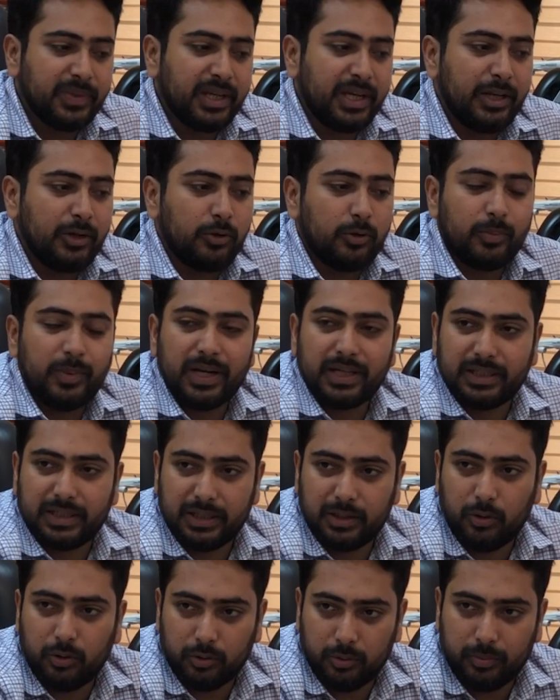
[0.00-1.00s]
এরকম একটি
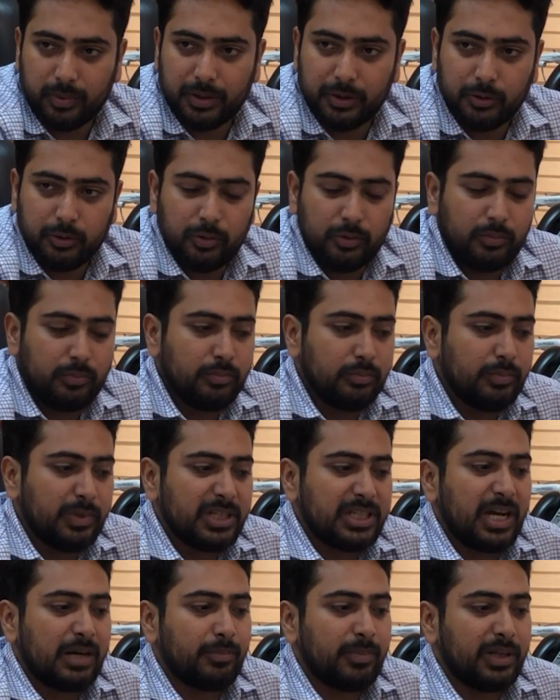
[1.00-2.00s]
গণমাধ্যম বা
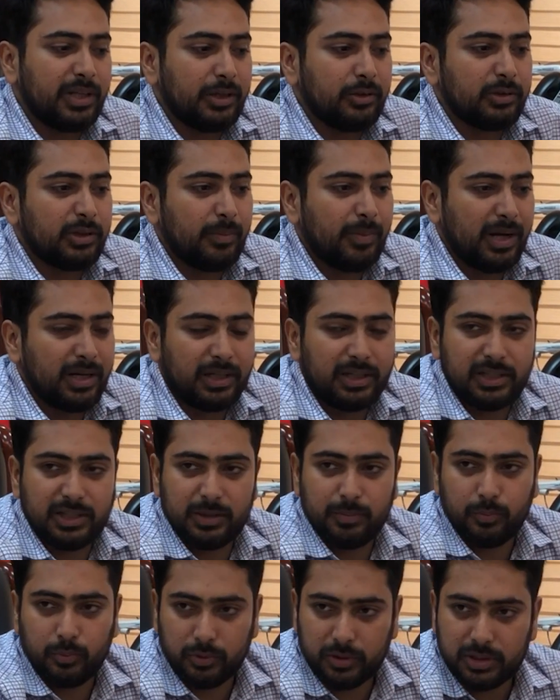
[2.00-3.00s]
সাংবাদিকতা বাংলাদেশে
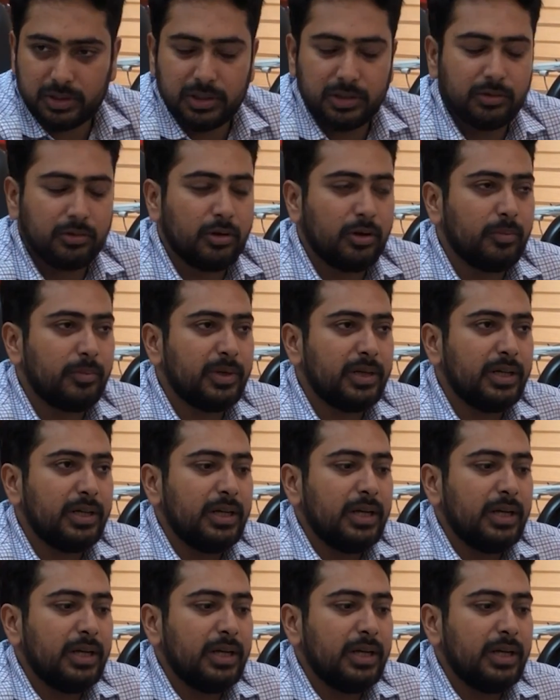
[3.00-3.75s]
প্রতিষ্ঠিত হবে